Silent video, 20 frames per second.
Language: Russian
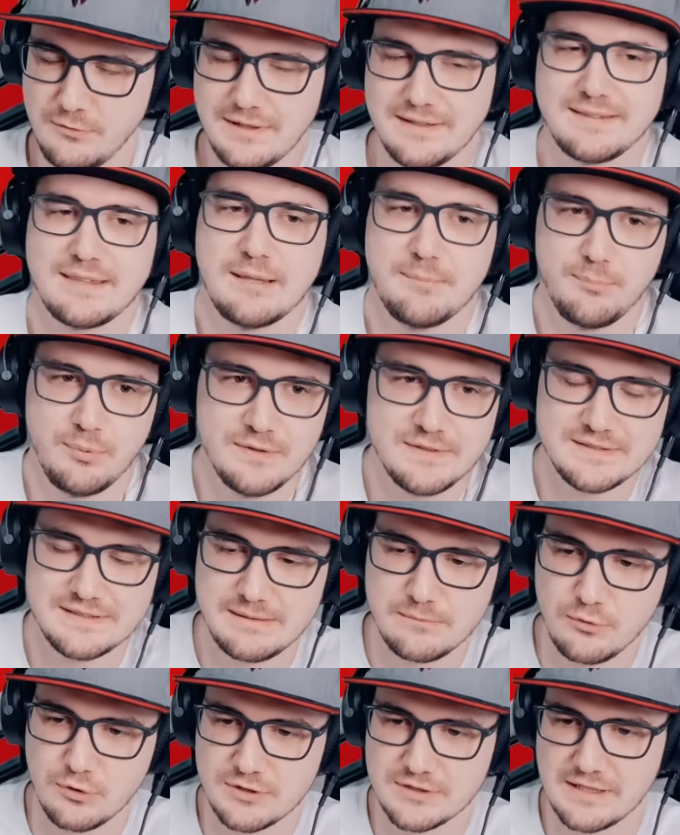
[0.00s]
Адский Босс
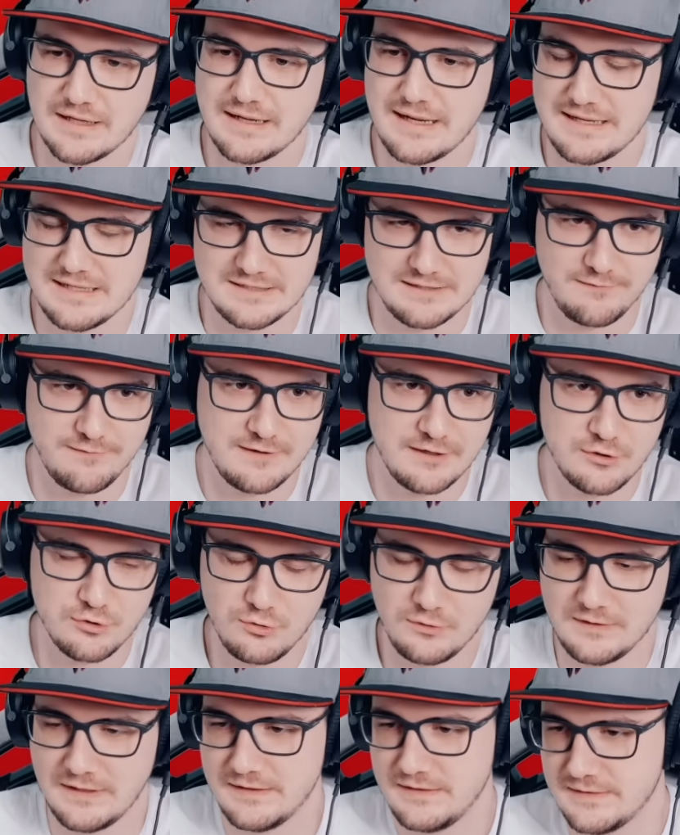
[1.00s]
немножко, конечно, в
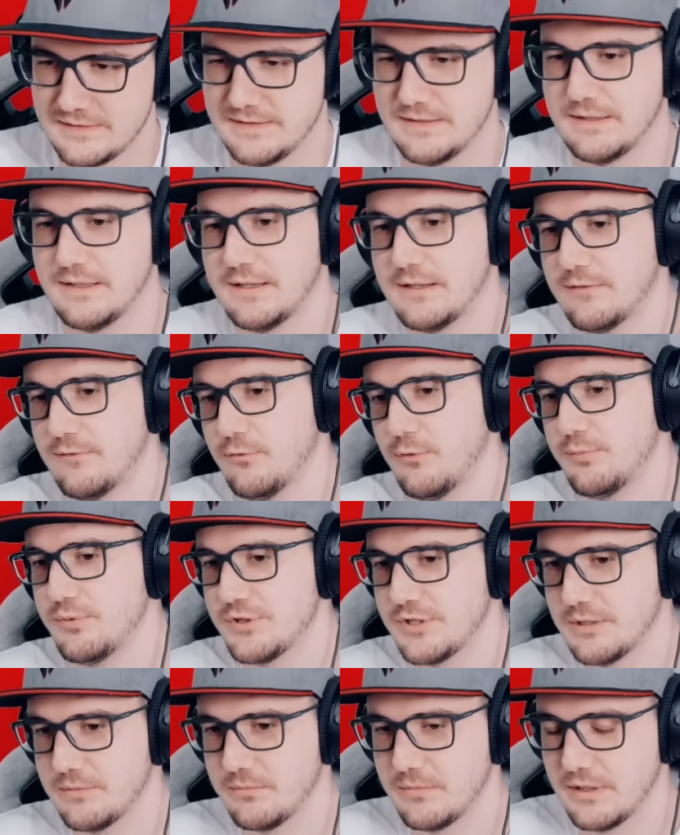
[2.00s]
кринжу скатился, как в
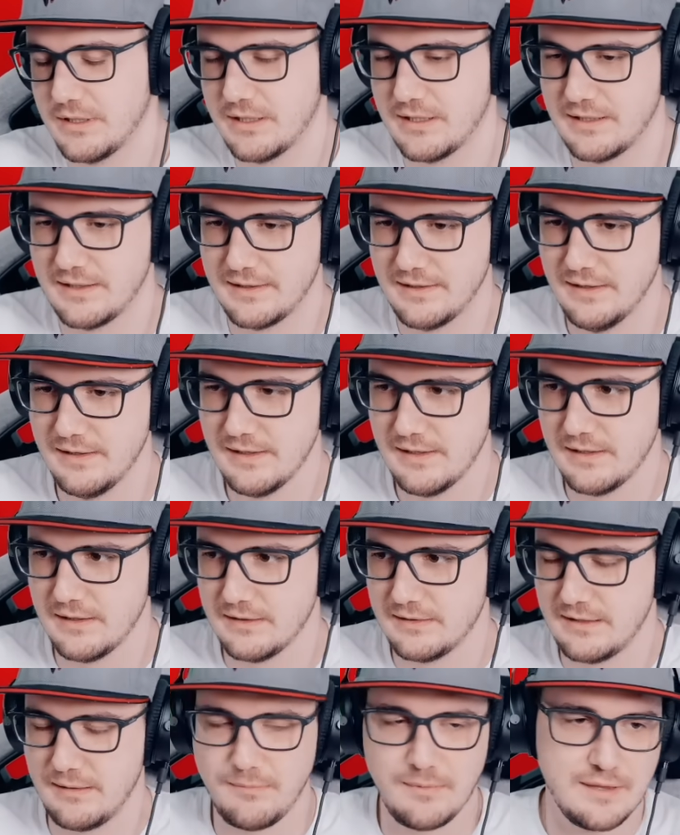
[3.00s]
общем э,
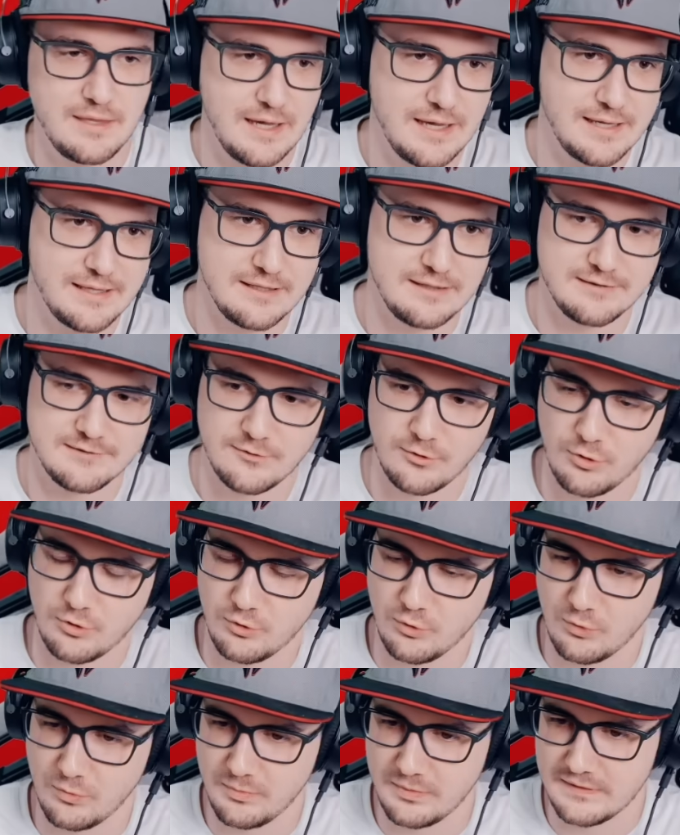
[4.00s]
для меня и
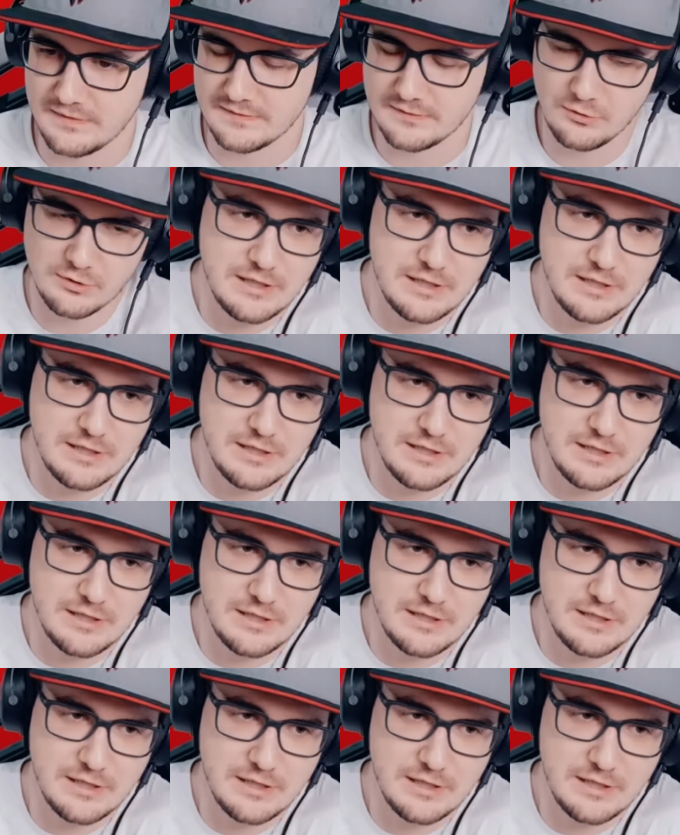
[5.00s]
дроны-убийцы.